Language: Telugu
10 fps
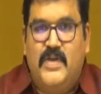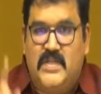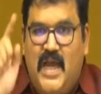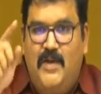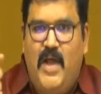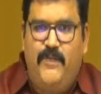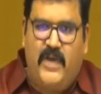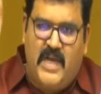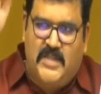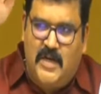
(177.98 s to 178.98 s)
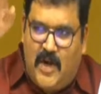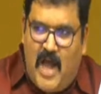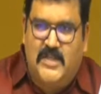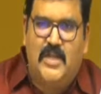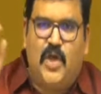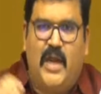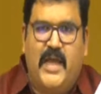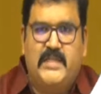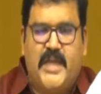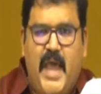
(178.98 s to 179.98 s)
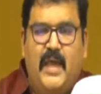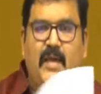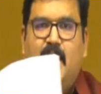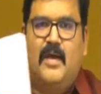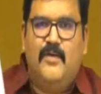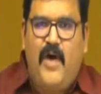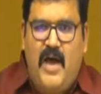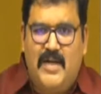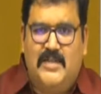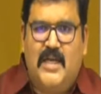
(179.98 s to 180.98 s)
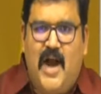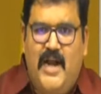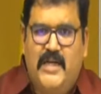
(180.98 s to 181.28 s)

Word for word: ఫిజికల్ వెరిఫికేషన్ క్లాజ్ని తొలగించి ఫారెన్సిక్